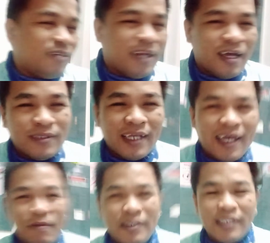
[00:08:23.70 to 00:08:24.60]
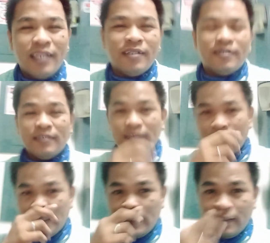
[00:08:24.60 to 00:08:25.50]
dito lang ako sa Cavite, no?
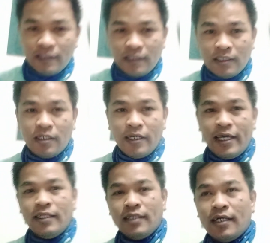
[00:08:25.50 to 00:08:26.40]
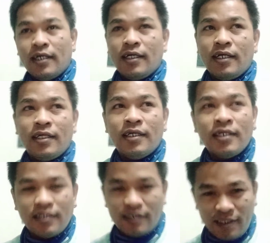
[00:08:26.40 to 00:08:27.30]
So, ayan, ah...
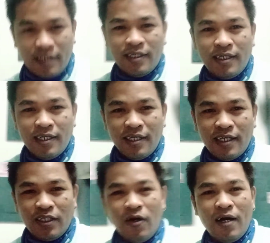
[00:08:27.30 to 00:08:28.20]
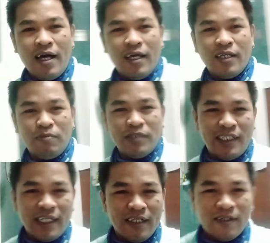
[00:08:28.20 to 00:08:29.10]
Uh, ito ang aking
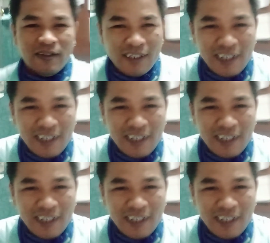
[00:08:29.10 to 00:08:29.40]
opisina, no?